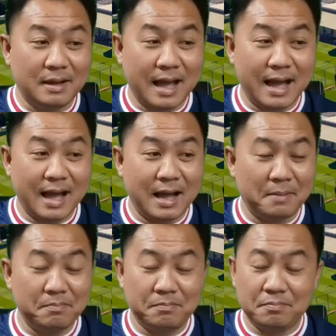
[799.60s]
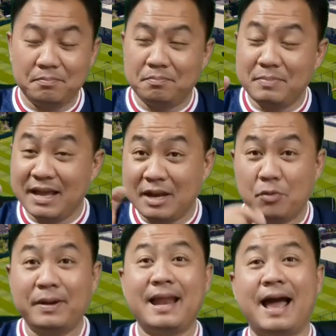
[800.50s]
อ่าเบียริว
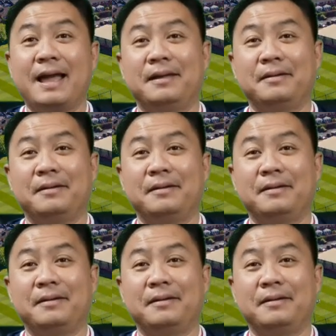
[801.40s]
ไปได้